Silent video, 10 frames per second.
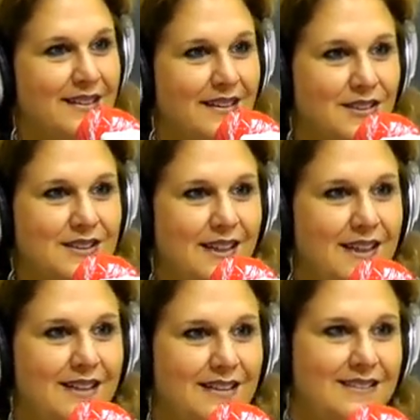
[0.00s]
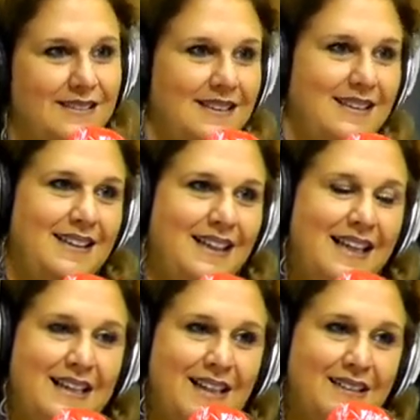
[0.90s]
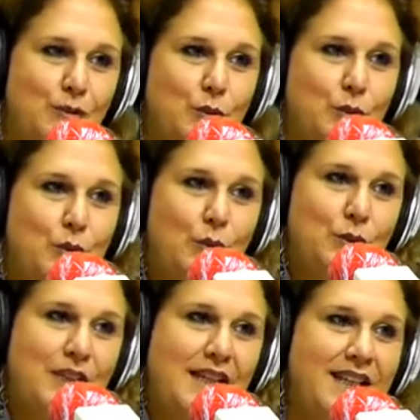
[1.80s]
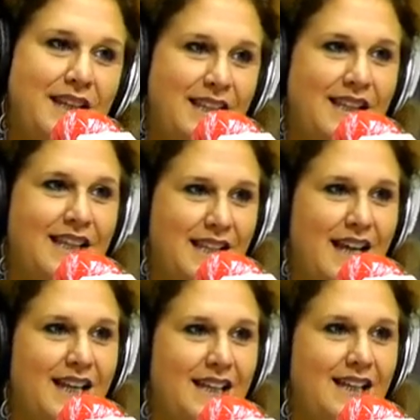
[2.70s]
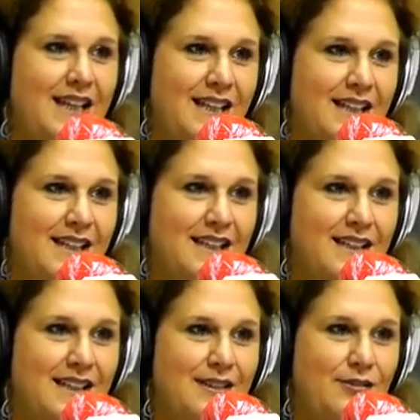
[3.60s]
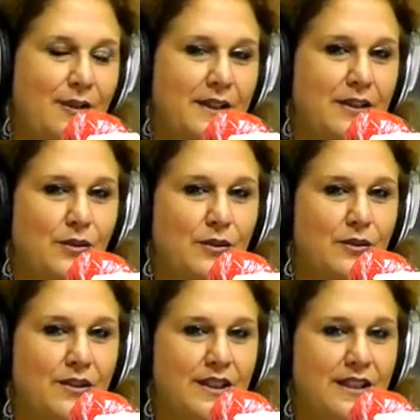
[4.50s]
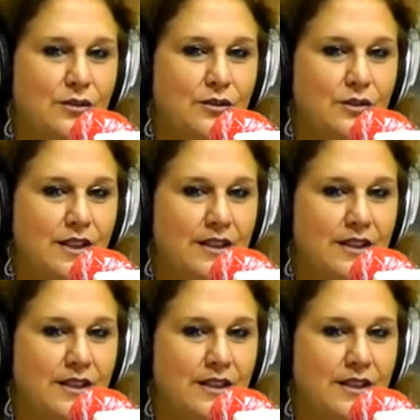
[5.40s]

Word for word: o sea, su, su, seña de identidad era la, de, la de flamenco, ¿no? Y entonces